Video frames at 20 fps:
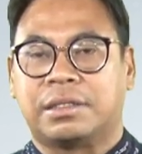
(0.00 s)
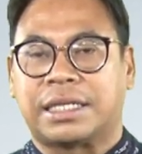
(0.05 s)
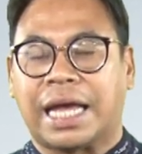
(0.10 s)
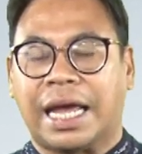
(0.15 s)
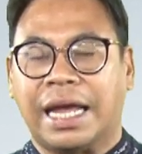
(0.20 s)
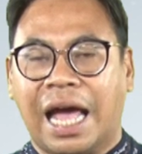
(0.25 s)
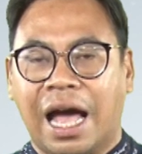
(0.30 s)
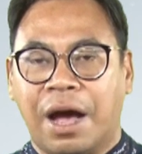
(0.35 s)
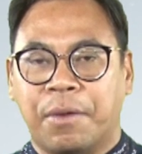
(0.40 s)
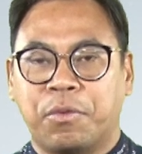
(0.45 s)

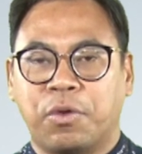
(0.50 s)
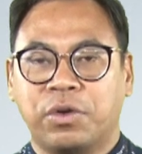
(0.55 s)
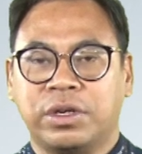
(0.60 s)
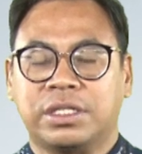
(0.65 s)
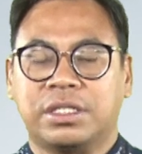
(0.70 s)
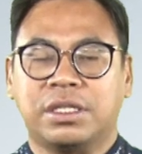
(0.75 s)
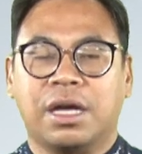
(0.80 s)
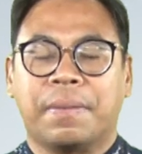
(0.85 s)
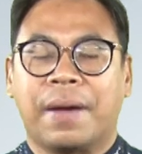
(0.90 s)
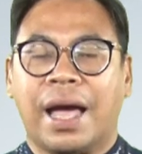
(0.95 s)
ใช้อาวุธ
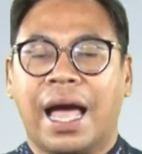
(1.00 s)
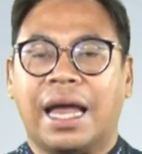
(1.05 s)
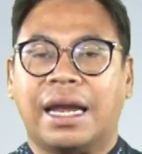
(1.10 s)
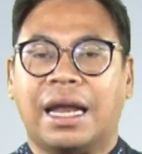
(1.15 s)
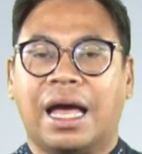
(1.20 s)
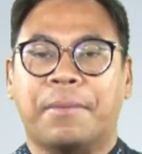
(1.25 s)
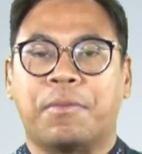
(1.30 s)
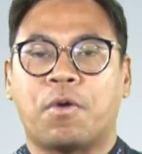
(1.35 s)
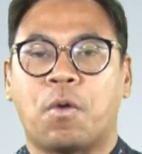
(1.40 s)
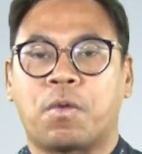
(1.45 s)
เสื้อผ้า
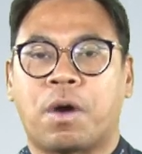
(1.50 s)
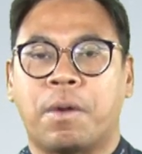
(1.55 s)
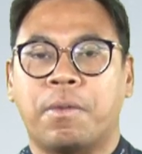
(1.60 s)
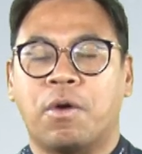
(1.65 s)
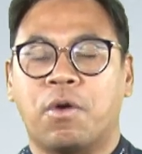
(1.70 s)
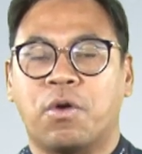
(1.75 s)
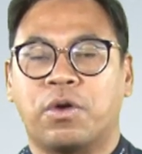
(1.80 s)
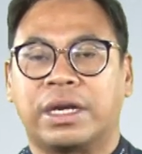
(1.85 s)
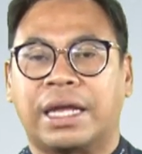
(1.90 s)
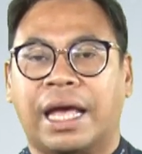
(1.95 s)
หน้าผมของพ
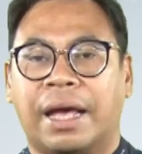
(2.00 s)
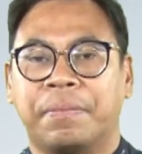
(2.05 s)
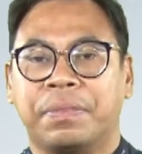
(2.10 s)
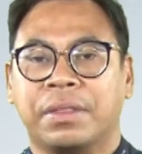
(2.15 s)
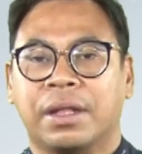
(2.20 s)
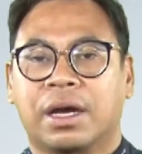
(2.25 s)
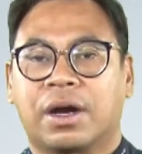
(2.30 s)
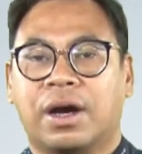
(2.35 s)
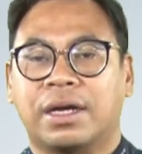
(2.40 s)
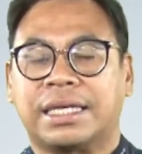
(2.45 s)
ระองค์เนี่ย
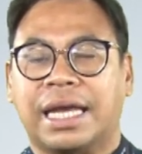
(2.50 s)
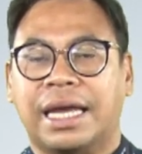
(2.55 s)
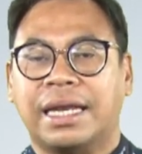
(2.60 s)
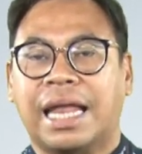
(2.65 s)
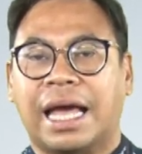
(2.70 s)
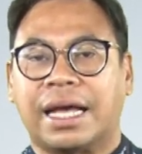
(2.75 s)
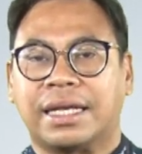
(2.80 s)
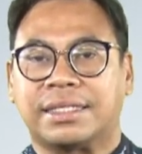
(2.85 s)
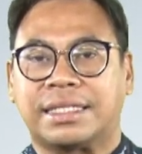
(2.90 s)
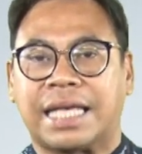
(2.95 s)
ก็ใช้
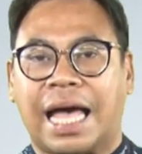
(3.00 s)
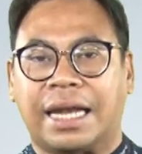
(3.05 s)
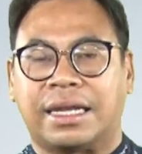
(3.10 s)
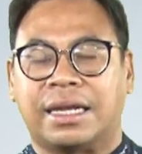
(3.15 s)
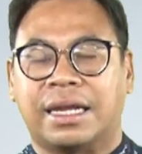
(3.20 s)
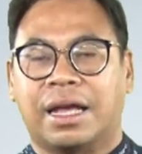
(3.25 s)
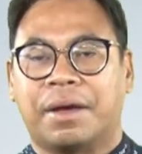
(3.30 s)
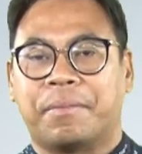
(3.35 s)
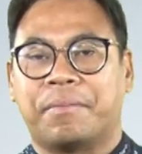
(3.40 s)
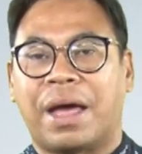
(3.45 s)
หนังสัต
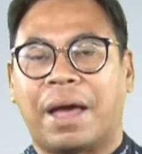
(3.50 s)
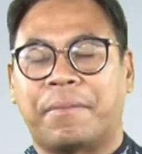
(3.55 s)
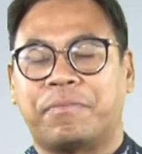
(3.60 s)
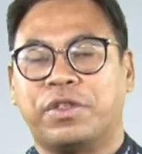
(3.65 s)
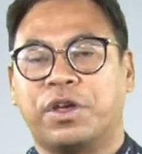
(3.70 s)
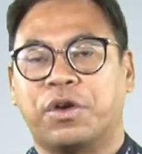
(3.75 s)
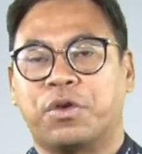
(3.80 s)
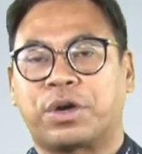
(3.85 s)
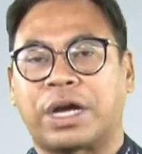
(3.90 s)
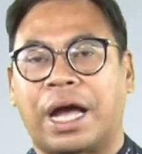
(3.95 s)
ว์แบบ
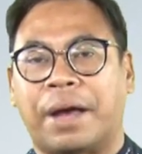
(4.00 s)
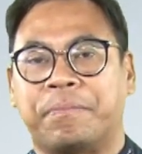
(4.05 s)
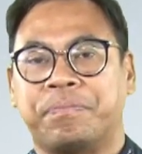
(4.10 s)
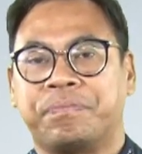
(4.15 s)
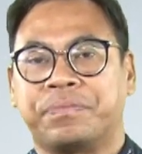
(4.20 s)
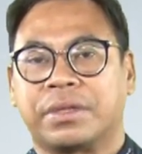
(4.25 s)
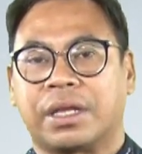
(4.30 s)
เดียวกับ